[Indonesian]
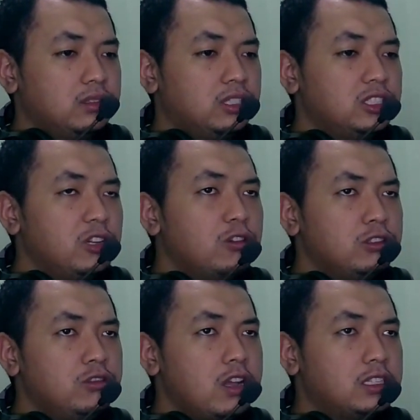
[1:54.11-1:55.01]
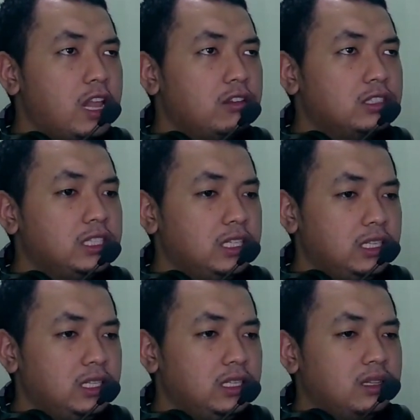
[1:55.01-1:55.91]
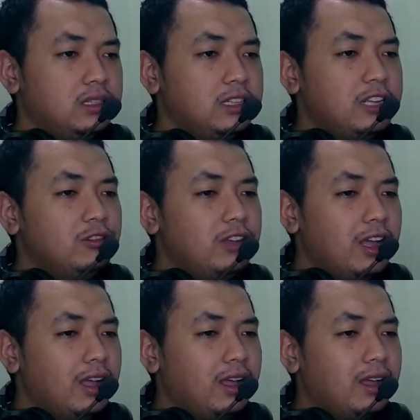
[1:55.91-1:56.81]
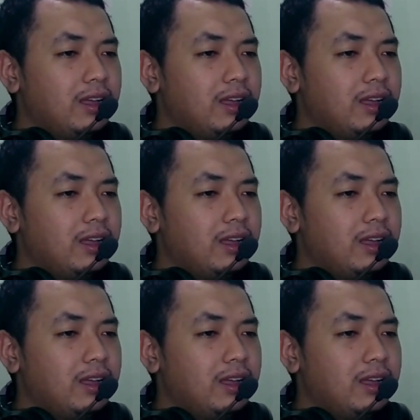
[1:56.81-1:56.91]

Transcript: terus lu juga selalu kesini dan juga